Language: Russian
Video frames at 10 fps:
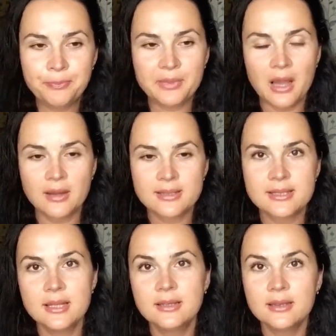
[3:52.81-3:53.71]

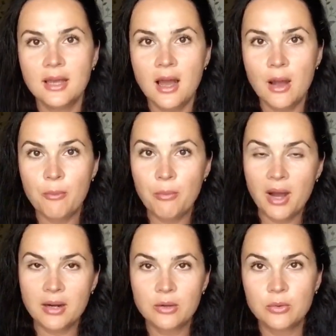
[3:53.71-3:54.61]
акция на
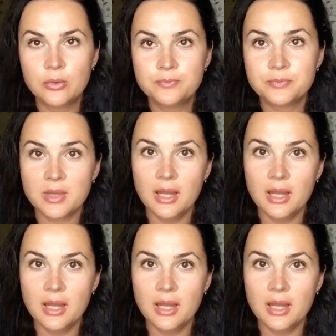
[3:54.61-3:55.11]
марку